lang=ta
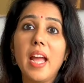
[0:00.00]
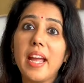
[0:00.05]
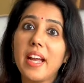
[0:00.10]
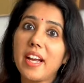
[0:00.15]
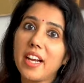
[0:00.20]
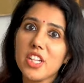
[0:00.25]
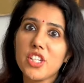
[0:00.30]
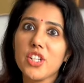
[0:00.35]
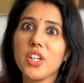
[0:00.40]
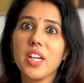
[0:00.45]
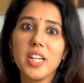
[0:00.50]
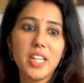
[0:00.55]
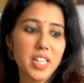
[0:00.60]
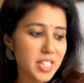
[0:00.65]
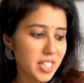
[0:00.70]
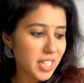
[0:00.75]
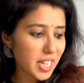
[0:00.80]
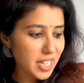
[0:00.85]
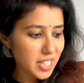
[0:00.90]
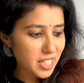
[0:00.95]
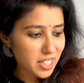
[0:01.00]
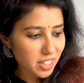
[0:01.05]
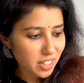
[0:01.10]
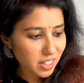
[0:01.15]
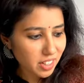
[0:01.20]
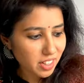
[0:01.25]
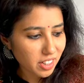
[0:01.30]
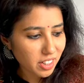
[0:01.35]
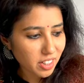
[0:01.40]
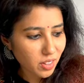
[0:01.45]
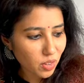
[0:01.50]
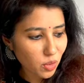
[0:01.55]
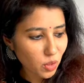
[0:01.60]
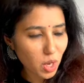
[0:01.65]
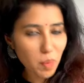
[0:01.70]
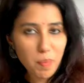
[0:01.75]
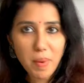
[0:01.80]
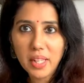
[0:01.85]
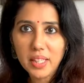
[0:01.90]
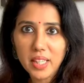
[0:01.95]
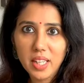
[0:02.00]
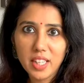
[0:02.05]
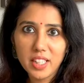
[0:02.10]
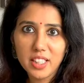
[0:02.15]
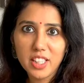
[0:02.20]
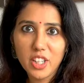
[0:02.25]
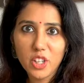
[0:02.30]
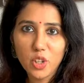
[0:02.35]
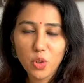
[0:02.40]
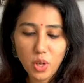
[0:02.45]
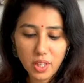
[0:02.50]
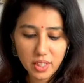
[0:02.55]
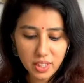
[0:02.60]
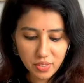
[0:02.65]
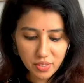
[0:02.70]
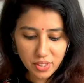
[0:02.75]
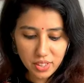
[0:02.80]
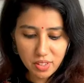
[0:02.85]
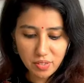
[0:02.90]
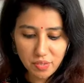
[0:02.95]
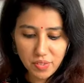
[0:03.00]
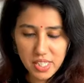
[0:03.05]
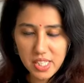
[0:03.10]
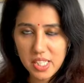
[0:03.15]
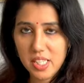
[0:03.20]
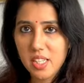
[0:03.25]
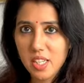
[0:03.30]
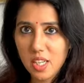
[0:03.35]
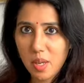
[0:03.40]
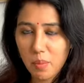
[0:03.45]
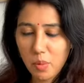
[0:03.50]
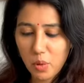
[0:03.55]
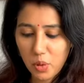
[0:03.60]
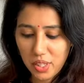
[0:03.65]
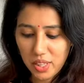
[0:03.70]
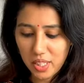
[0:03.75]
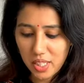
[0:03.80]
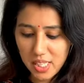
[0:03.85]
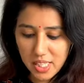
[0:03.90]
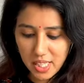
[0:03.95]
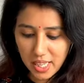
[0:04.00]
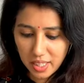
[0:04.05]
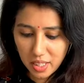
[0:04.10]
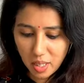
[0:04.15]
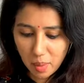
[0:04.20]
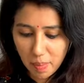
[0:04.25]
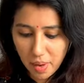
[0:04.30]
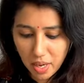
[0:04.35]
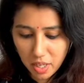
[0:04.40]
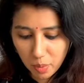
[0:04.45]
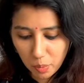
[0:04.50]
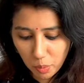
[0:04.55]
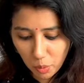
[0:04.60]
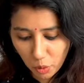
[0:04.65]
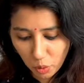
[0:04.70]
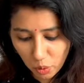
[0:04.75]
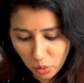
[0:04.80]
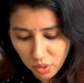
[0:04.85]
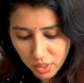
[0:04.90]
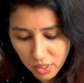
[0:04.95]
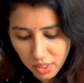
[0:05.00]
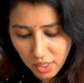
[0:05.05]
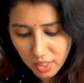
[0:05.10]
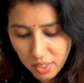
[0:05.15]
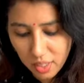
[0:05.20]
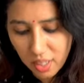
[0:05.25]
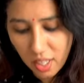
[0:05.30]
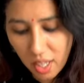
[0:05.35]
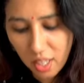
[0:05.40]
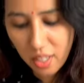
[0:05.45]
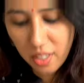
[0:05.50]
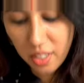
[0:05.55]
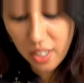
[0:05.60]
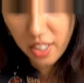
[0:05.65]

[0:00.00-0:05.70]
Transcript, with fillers: எக்கச்சக்க டிசைன்ஸ் இருக்குது உங்களுக்கு பார்த்தாலே தெரியும் அதில் வந்து ஃபஸ்ட்டு நம்ம இந்த டிசைன் தான் பார்க்க போகிறோம் இந்த கலரே